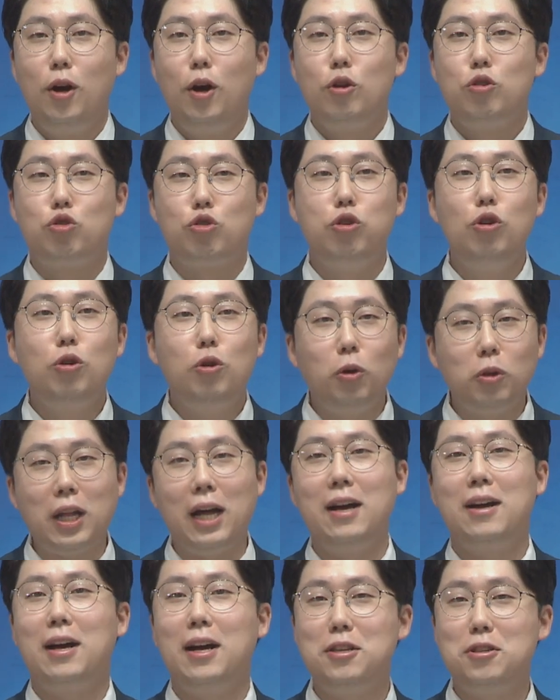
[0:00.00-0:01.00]
줄곧
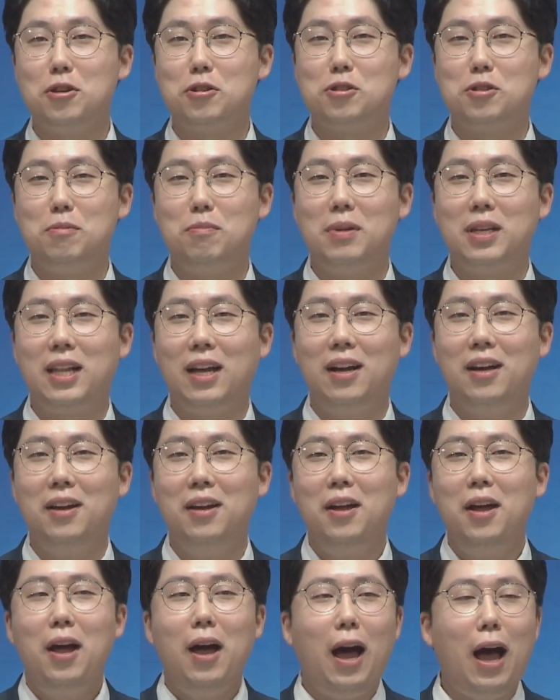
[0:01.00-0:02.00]
한 가지였습니다.
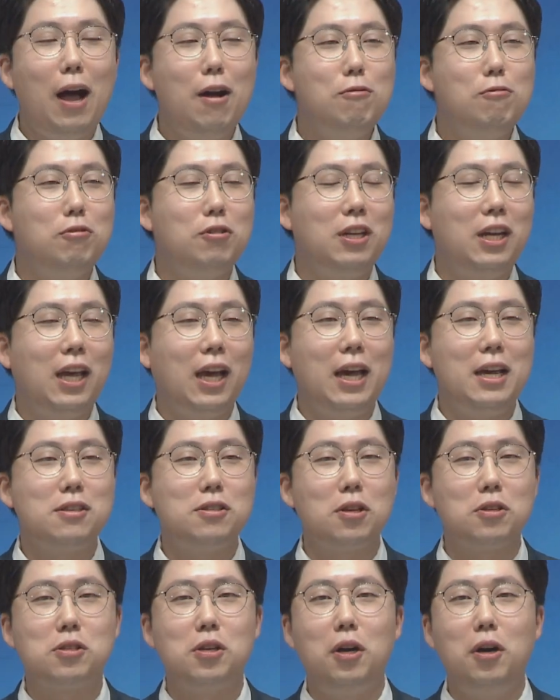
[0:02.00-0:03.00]
한국인에게
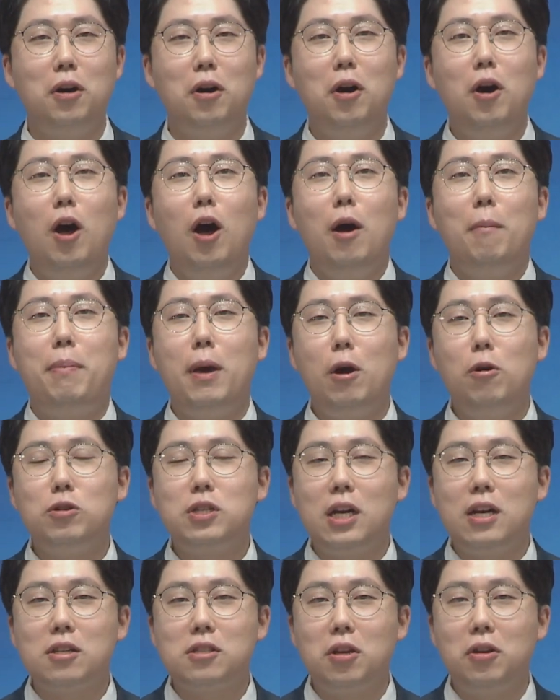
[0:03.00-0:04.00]
있어서
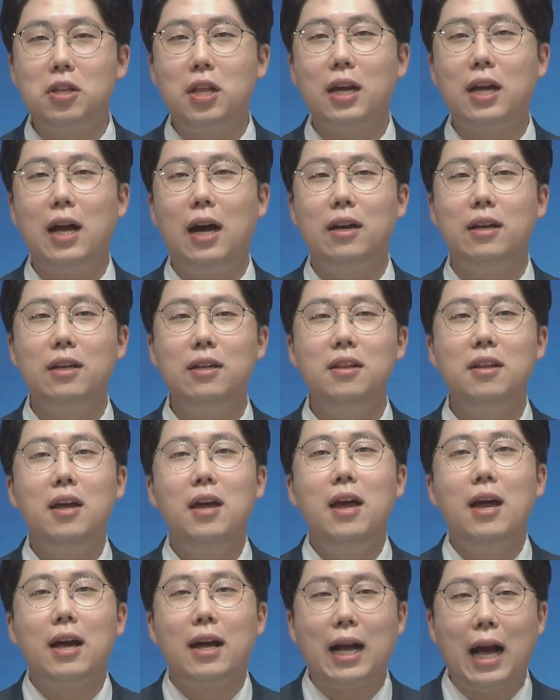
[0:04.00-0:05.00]
배우자를 선택하는
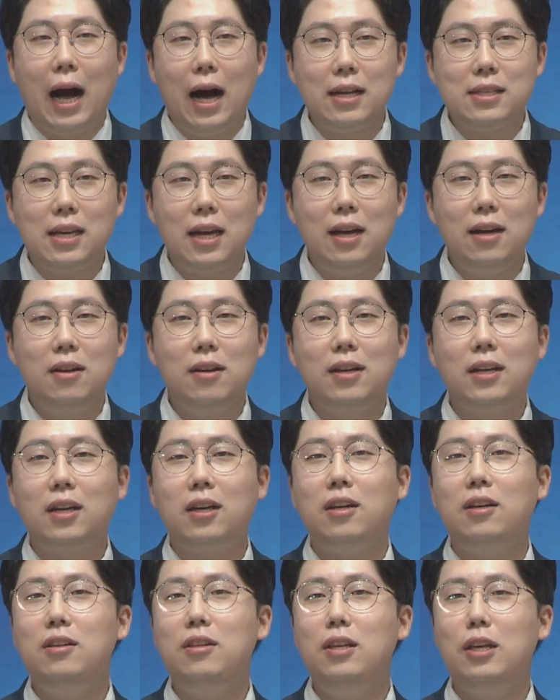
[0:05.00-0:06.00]
가장
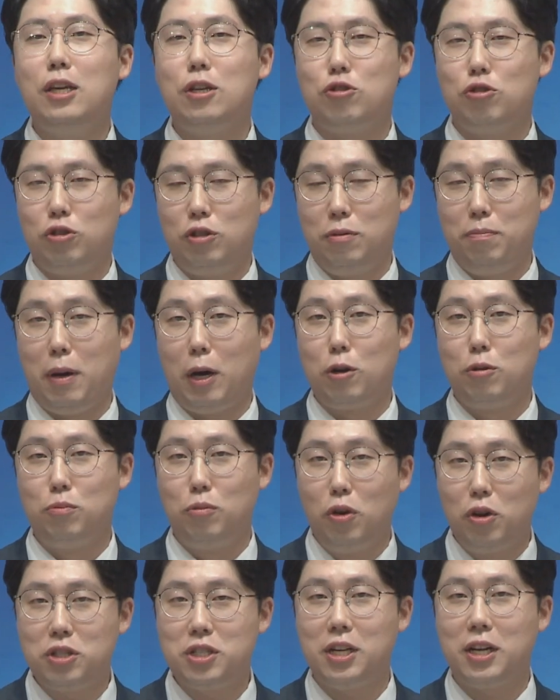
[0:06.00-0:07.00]
큰 기준은 바로
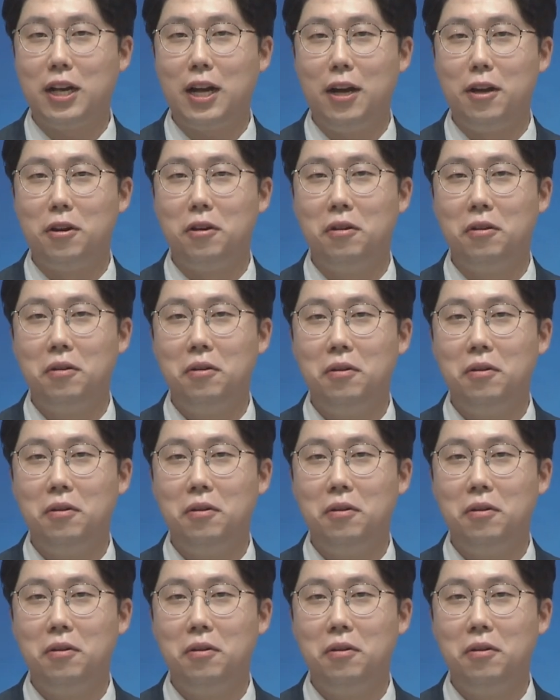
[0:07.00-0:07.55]
무엇일까요?